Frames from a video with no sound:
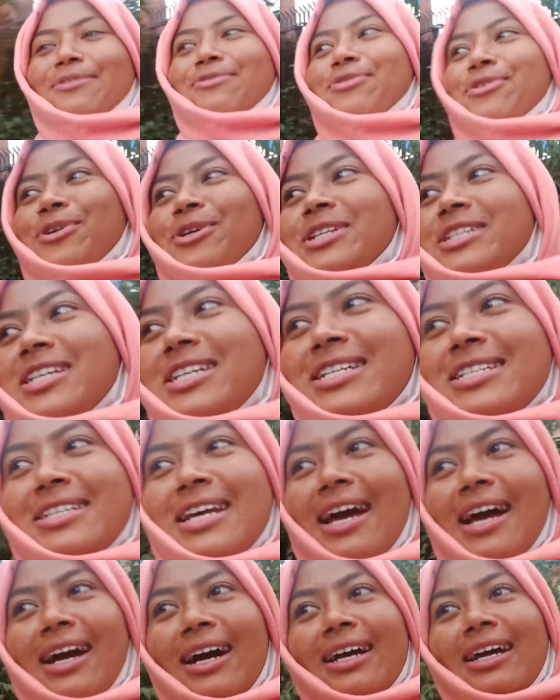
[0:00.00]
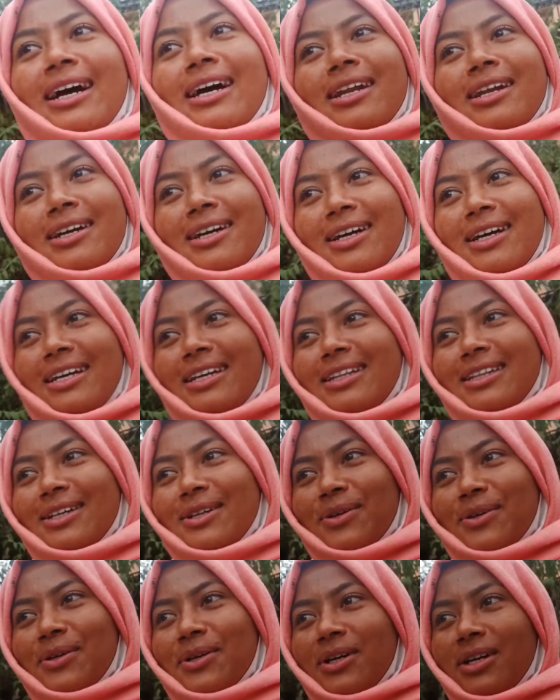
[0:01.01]
फ़ोन छीन जाएगा यार नहीं
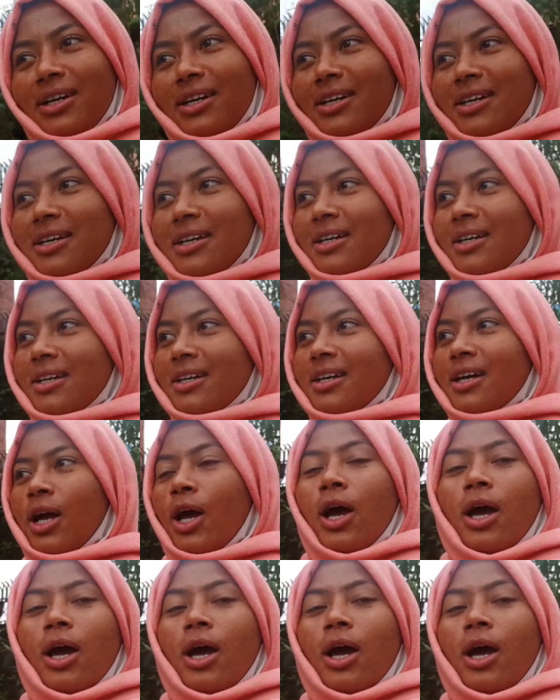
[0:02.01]
मैम पता नहीं कौन है